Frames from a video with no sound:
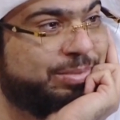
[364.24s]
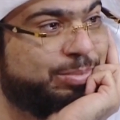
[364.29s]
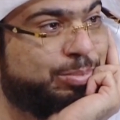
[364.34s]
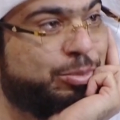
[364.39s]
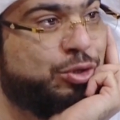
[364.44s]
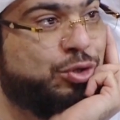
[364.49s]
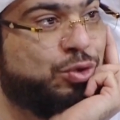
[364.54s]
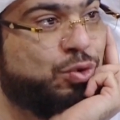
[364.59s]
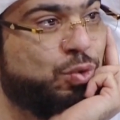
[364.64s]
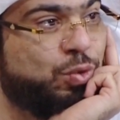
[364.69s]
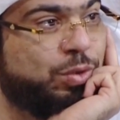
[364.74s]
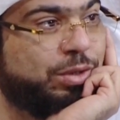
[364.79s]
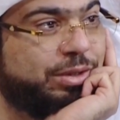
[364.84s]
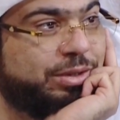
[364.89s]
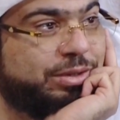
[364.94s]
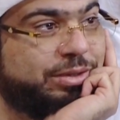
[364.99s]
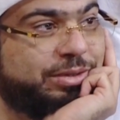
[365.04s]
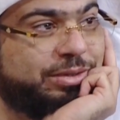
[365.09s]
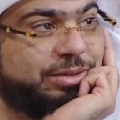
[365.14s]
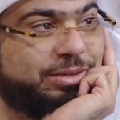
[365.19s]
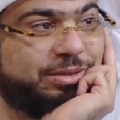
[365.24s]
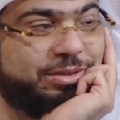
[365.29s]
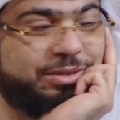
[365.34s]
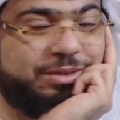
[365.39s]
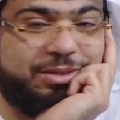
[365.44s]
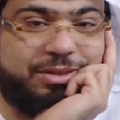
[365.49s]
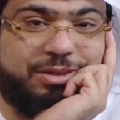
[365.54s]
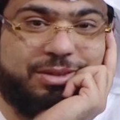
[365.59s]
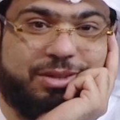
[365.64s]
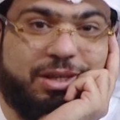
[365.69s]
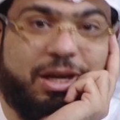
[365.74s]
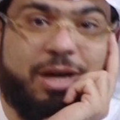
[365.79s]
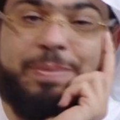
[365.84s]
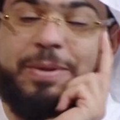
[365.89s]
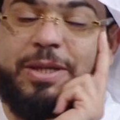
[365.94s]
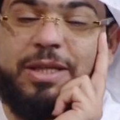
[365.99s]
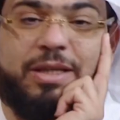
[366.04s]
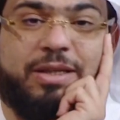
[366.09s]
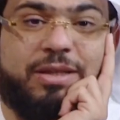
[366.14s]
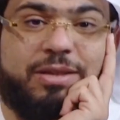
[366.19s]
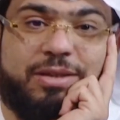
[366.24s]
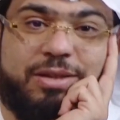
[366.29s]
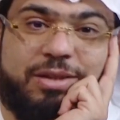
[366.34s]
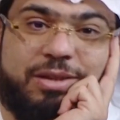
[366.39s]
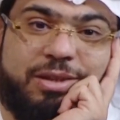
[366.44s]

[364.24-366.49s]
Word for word: بالسوء أبدا